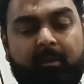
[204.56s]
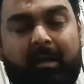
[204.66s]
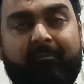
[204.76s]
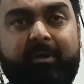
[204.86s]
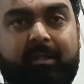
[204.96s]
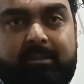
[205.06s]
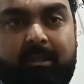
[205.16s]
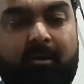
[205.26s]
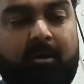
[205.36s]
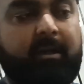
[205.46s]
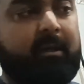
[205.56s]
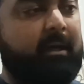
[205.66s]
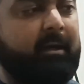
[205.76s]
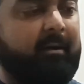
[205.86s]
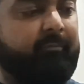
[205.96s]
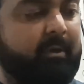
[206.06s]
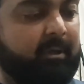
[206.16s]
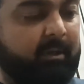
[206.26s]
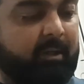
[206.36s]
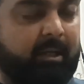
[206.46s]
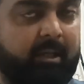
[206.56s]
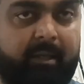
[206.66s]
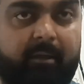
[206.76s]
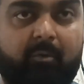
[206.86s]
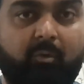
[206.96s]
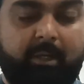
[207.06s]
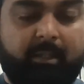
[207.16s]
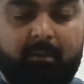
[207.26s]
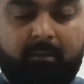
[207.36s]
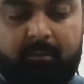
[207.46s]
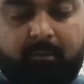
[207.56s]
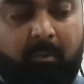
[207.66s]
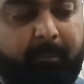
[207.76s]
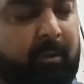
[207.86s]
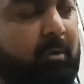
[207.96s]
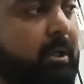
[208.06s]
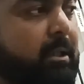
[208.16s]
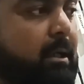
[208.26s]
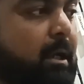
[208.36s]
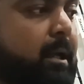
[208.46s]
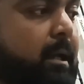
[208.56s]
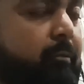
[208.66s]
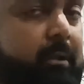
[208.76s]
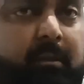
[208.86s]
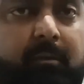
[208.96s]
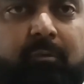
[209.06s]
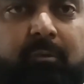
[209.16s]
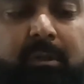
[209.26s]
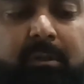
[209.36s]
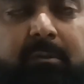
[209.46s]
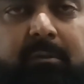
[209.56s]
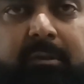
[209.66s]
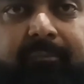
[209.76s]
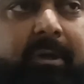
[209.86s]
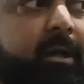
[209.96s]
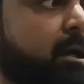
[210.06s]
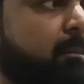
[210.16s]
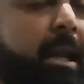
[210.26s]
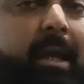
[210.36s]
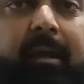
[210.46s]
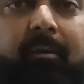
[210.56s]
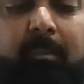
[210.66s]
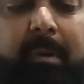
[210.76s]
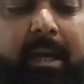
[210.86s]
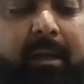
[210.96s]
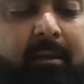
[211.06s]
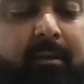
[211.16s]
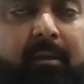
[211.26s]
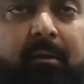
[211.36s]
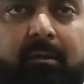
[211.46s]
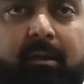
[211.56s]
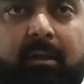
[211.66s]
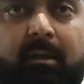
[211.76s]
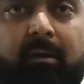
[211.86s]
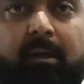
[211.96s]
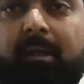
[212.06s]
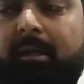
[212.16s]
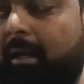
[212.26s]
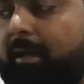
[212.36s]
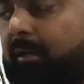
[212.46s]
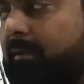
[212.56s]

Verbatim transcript: काफ़ी अच्छा रॉड का ग्राफ कलर है गोल्डन कॉपर गोल्डन कलर है विथ जो फ्रंटल ब्लैंक है वो ब्लैक कलर का है